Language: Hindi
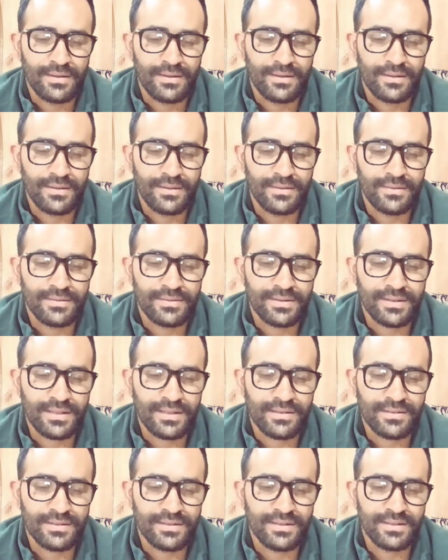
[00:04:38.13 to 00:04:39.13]
इस तरह
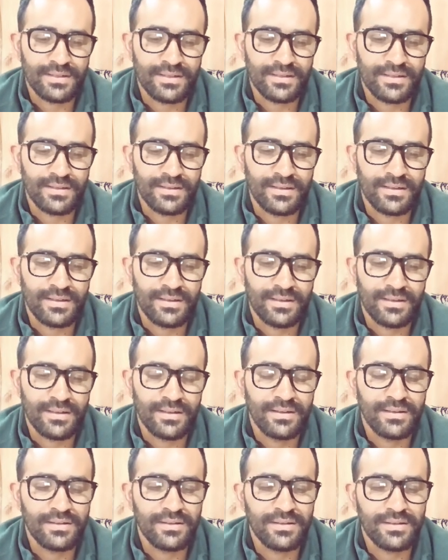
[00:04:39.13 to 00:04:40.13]
से देखिए
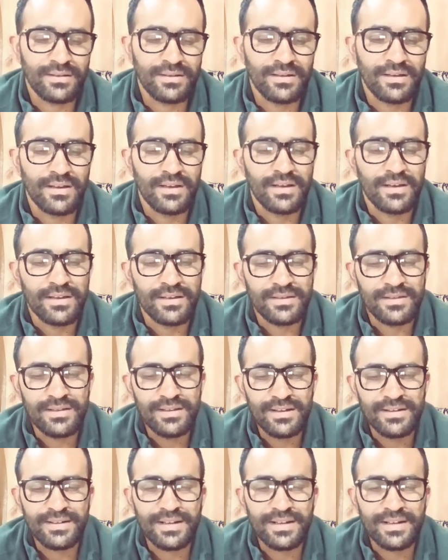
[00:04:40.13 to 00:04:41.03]
ये